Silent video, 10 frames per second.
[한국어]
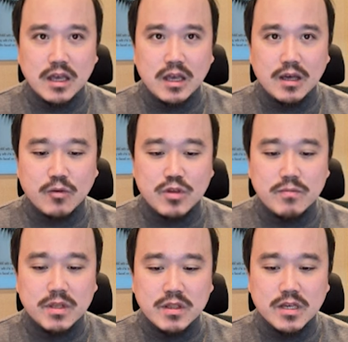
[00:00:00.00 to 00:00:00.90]
예, 꽃이
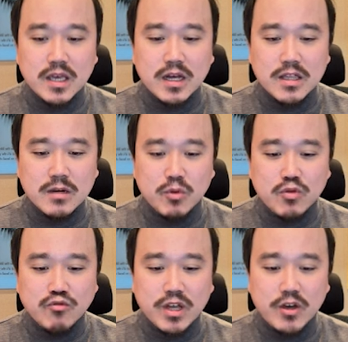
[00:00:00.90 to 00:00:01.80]
피는 시기까지를
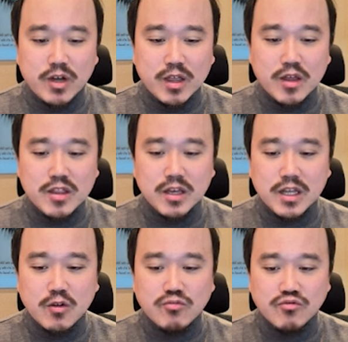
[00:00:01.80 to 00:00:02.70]
보통 우리가
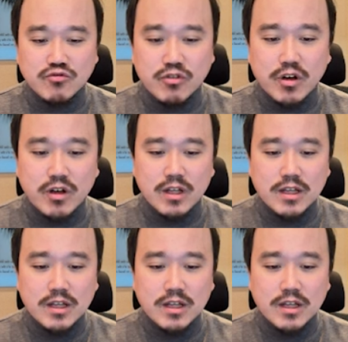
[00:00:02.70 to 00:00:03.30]
영양생장기라고 부르고요.